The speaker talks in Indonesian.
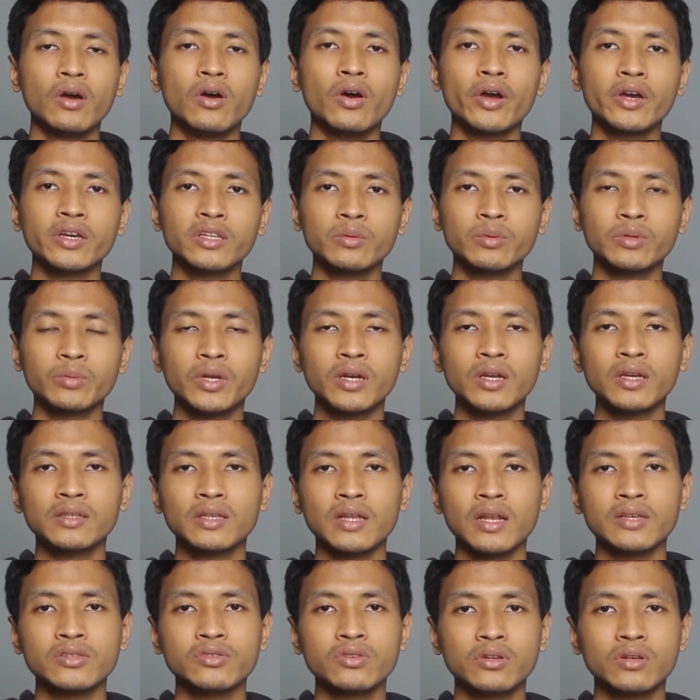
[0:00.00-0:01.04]
Oke teman-teman,
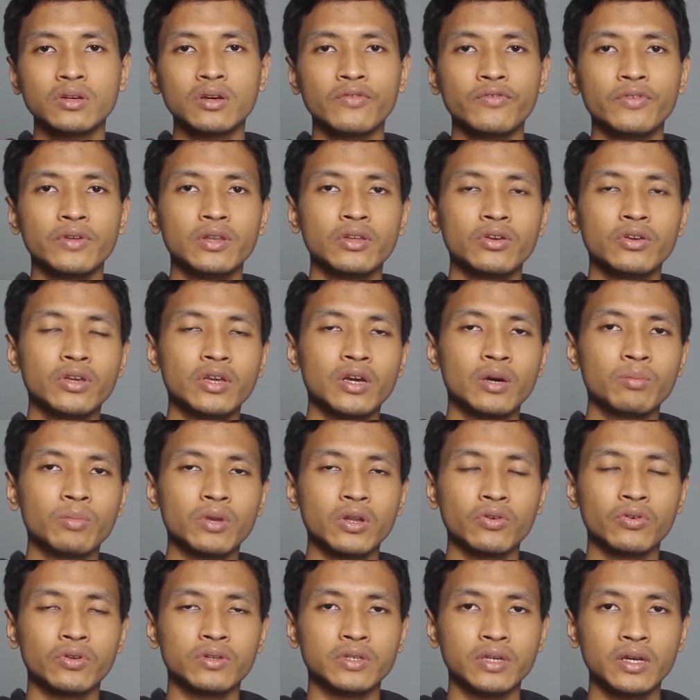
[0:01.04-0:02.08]
kita lanjut ke video yang
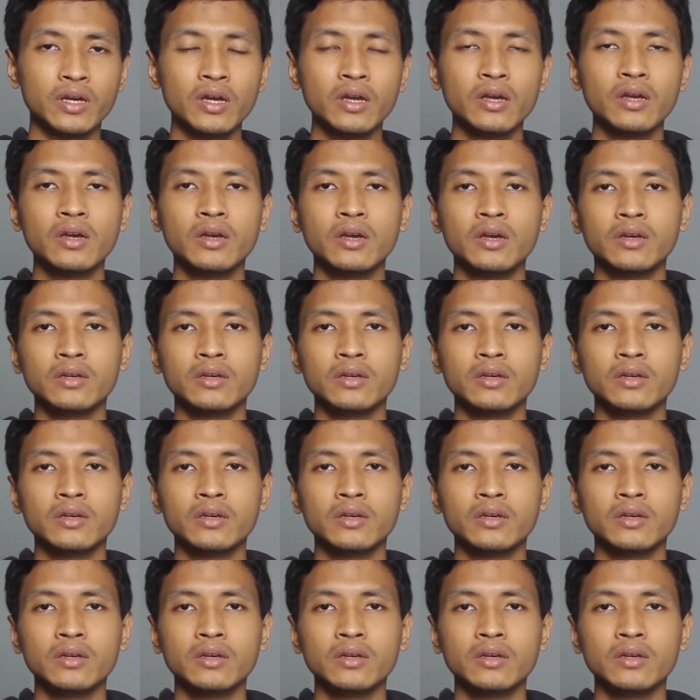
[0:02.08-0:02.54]
berikutnya,